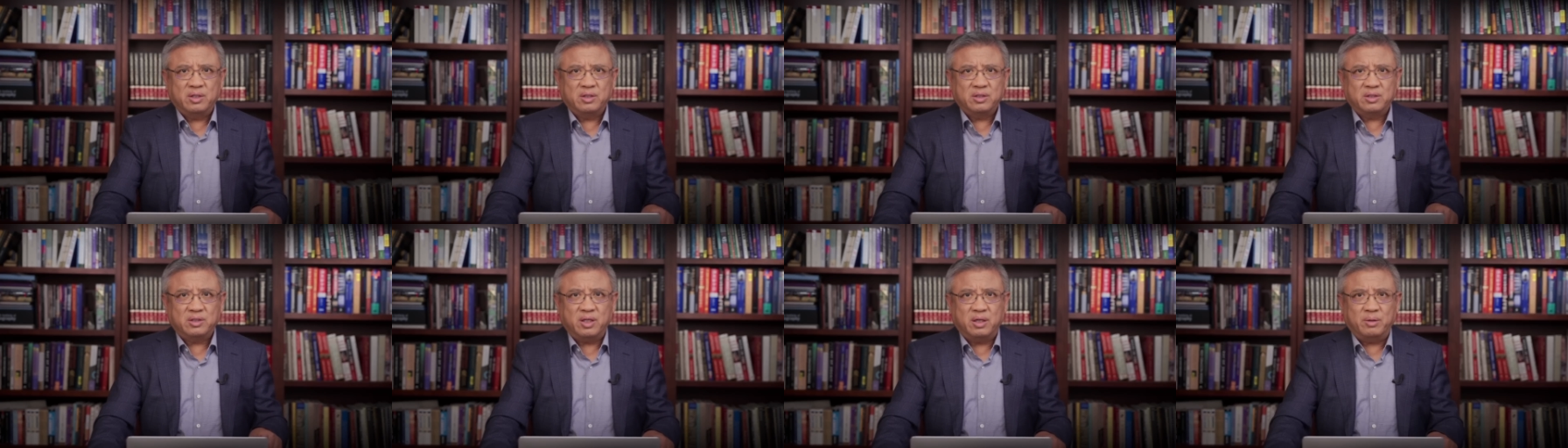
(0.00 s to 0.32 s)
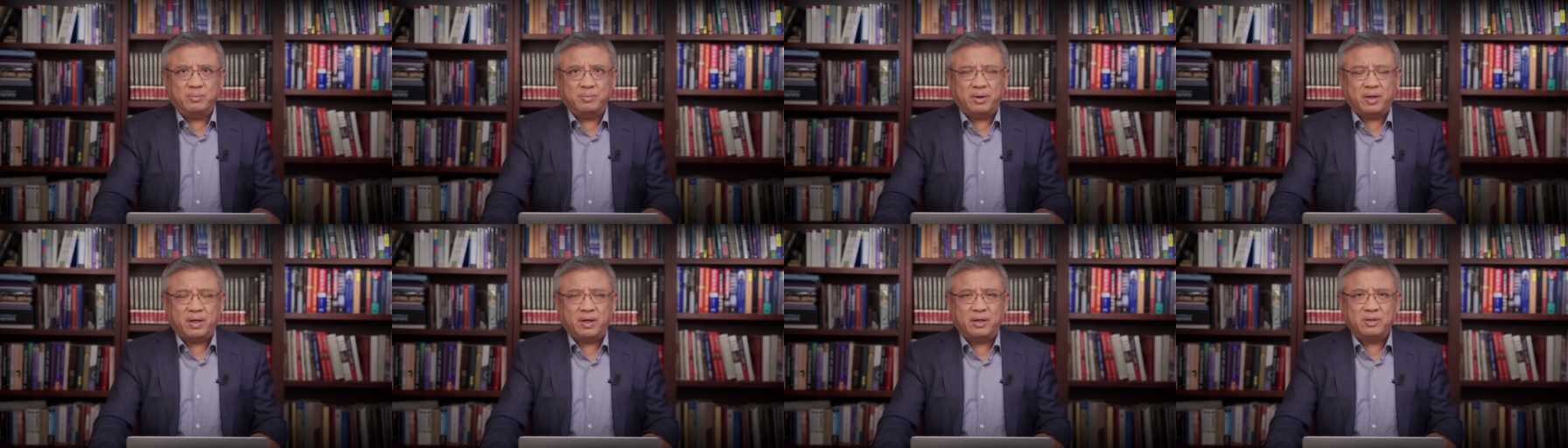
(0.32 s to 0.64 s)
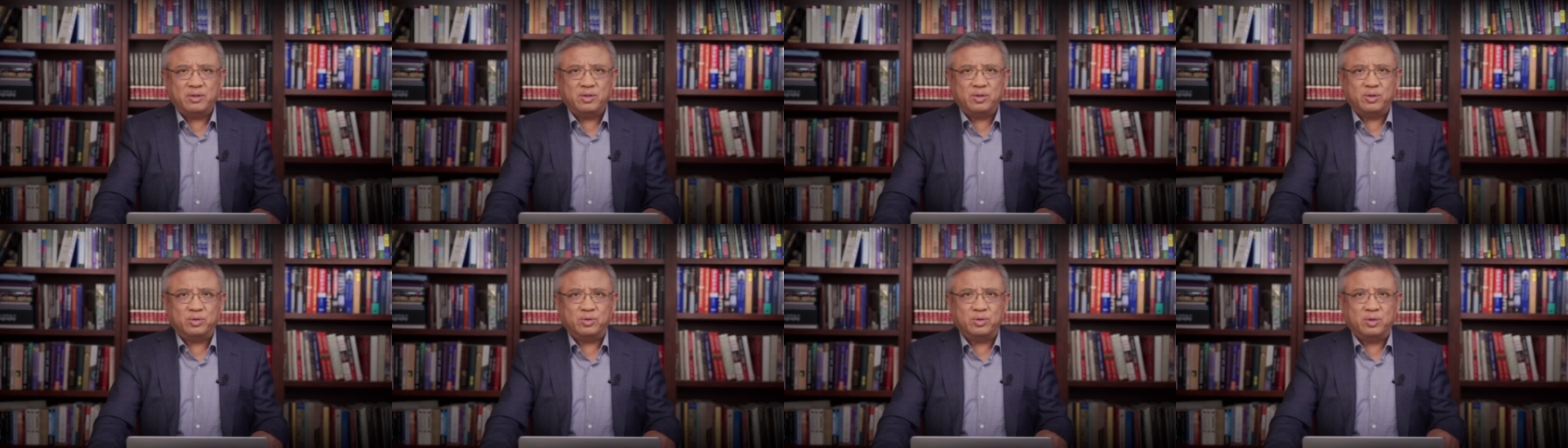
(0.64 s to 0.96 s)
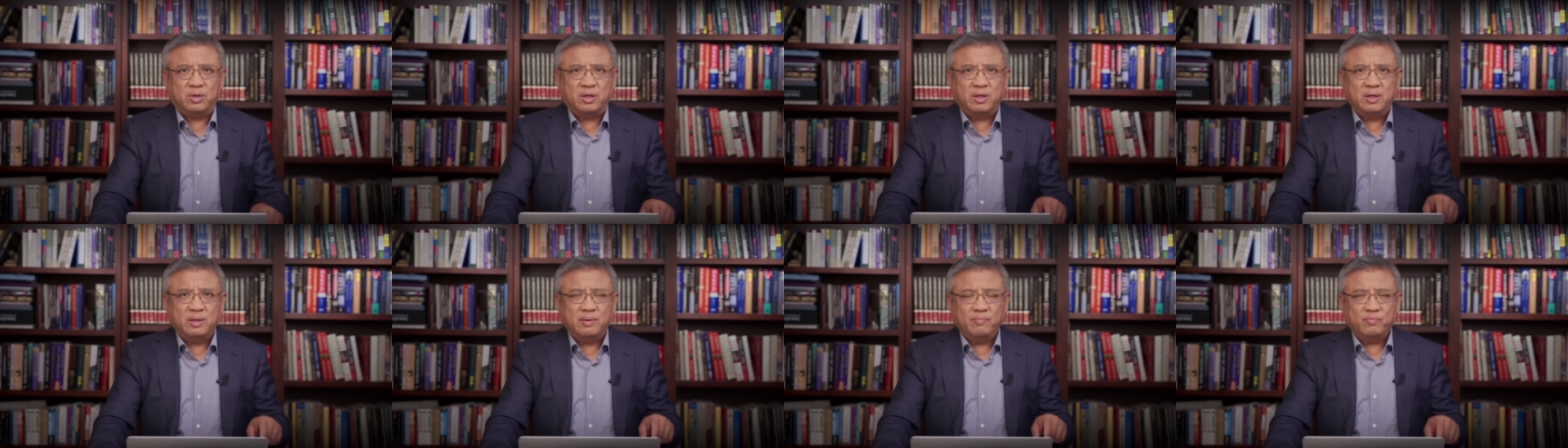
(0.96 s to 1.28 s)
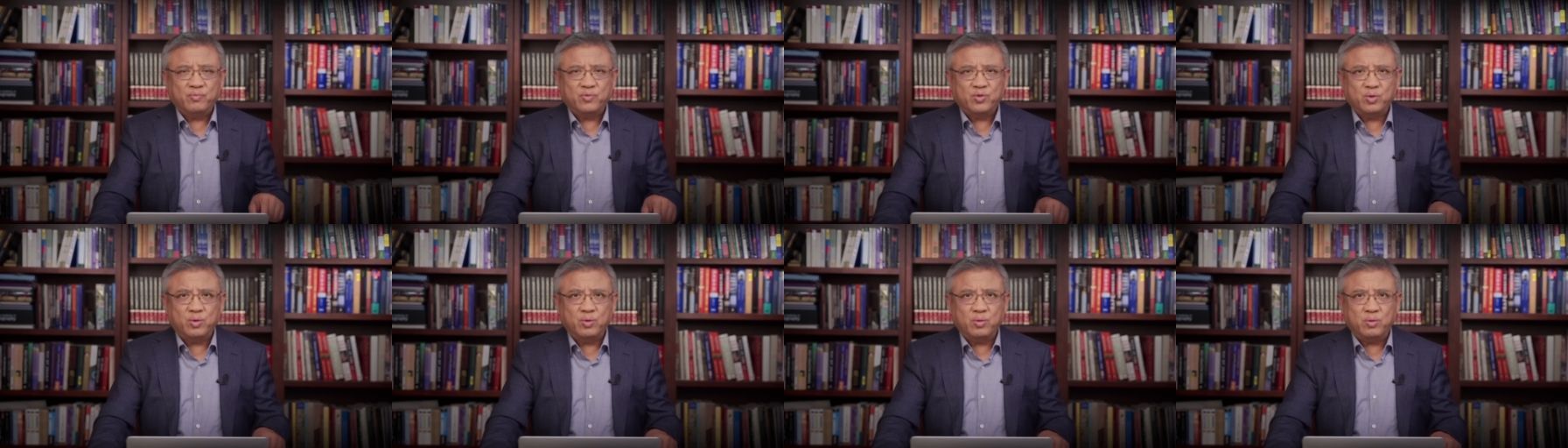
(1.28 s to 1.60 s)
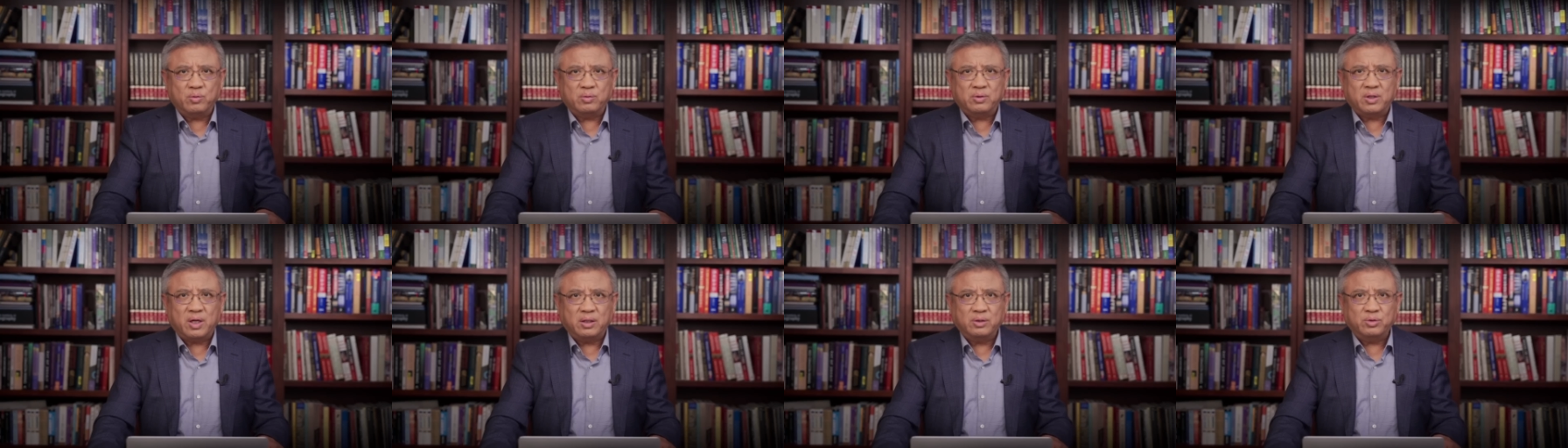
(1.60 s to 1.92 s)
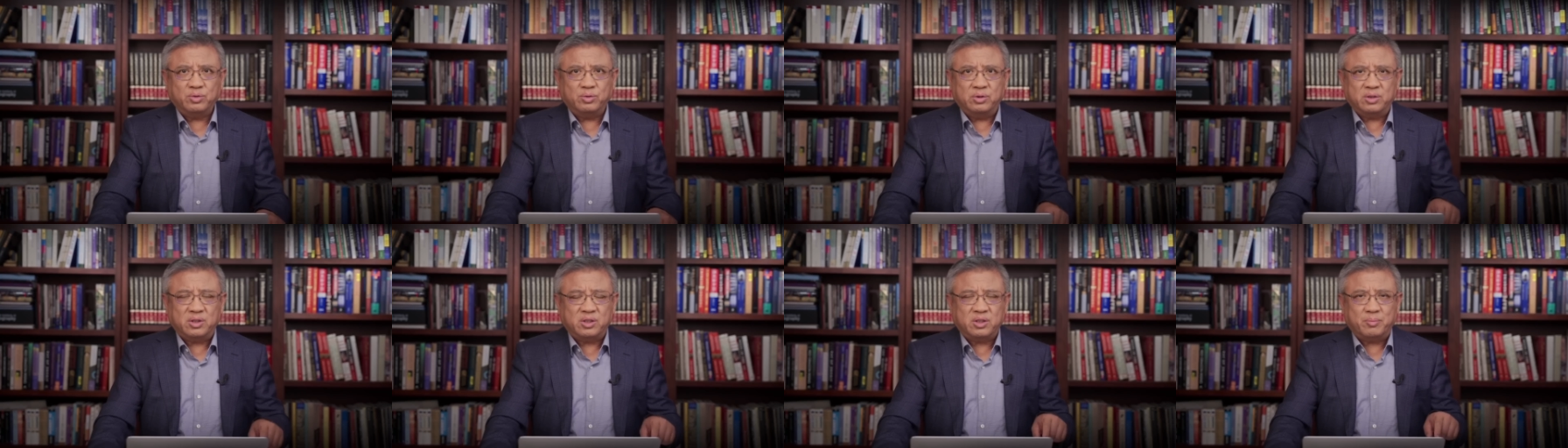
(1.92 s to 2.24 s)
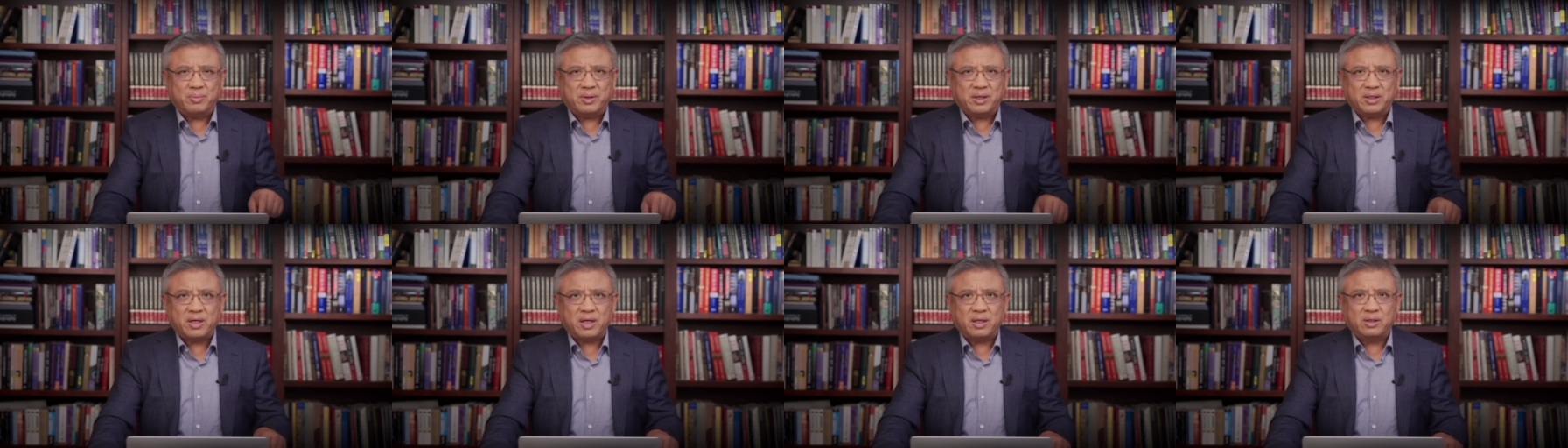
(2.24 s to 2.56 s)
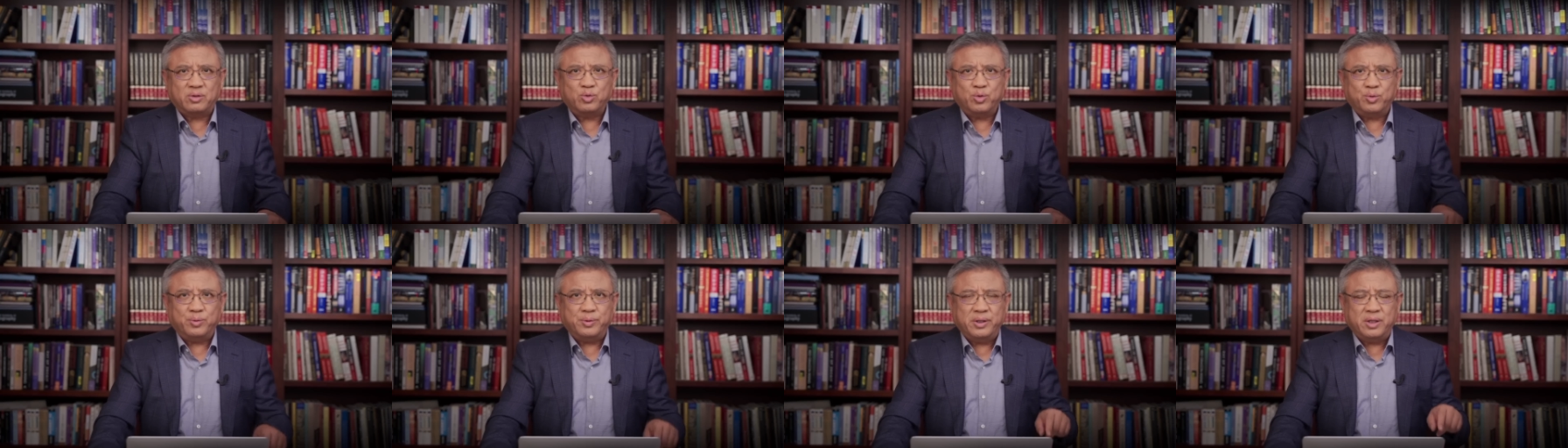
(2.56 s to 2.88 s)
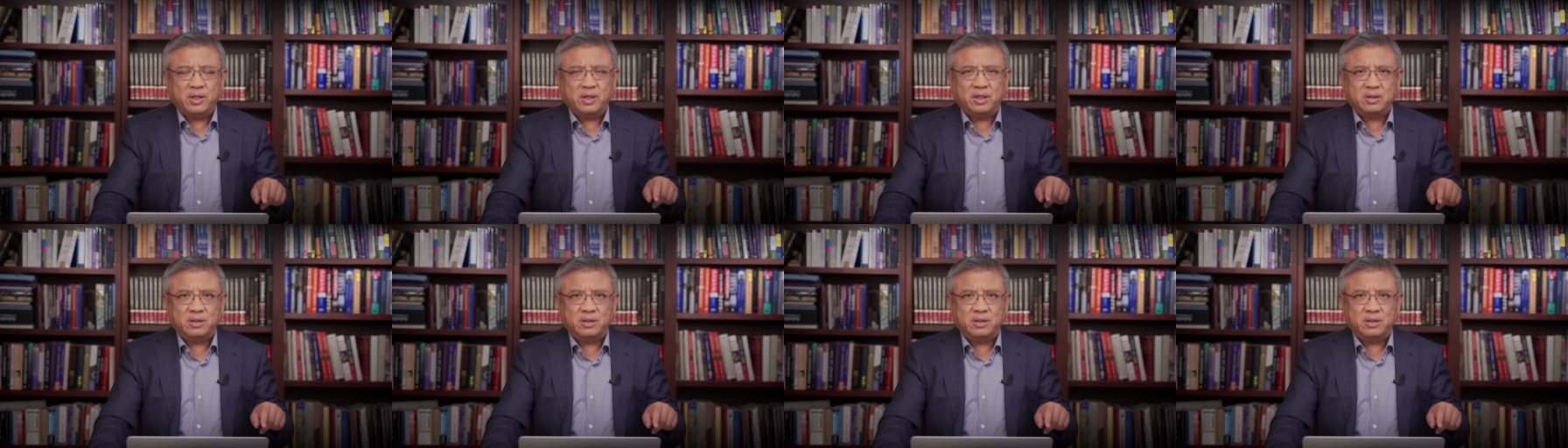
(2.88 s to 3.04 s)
证明就是说中共当局是把它作为一